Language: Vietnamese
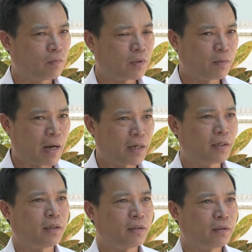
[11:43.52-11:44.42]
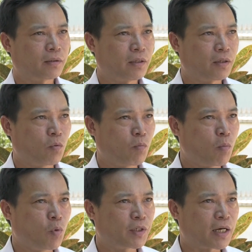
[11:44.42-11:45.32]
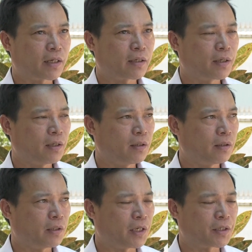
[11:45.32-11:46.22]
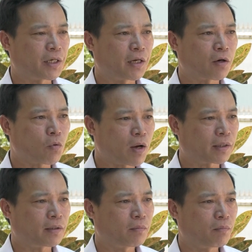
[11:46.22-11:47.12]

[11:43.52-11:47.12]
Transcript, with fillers: Và thứ ba nữa thì cũng mong muốn rằng cái thiết chế công đoàn